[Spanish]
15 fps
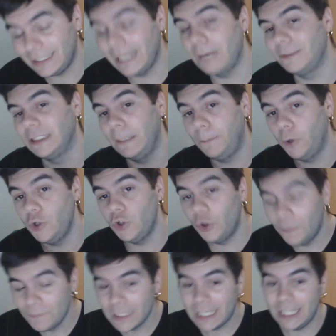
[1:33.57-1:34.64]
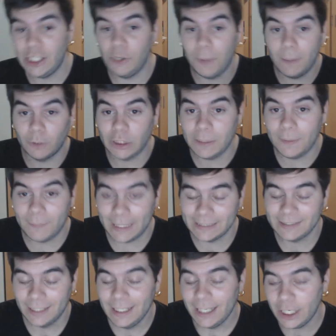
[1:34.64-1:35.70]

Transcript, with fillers: tengan más apoyo y yo me motiva más.